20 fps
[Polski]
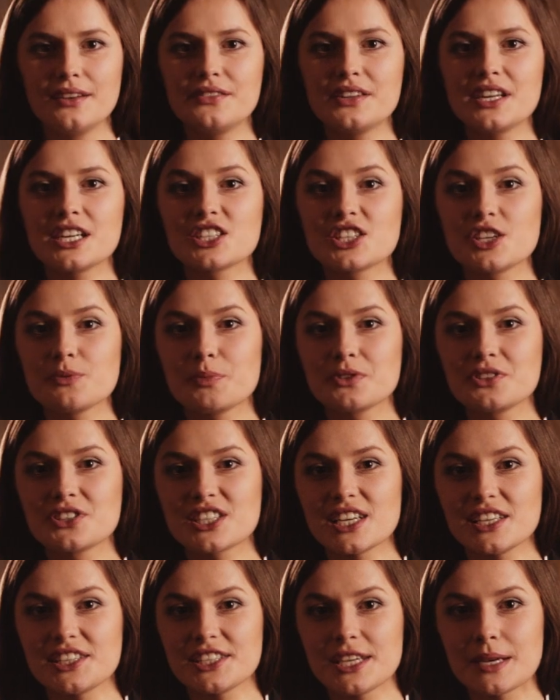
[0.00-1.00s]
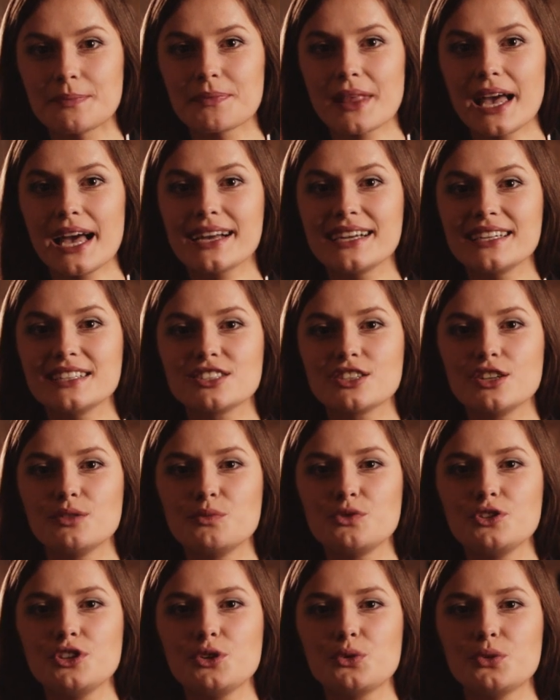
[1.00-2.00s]
Wreszcie po trzecie, agent
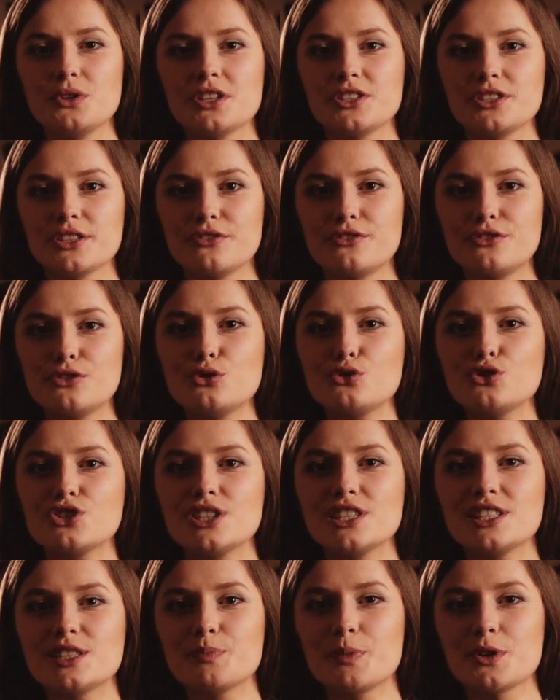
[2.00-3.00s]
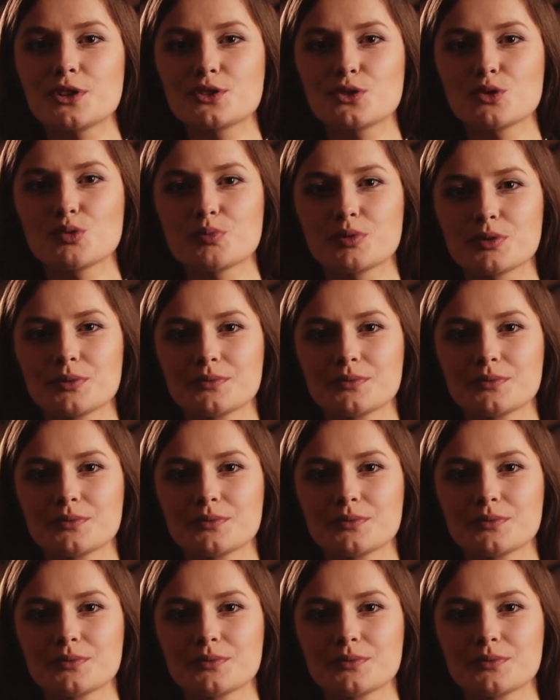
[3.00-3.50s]
komunikuje się w różny sposób.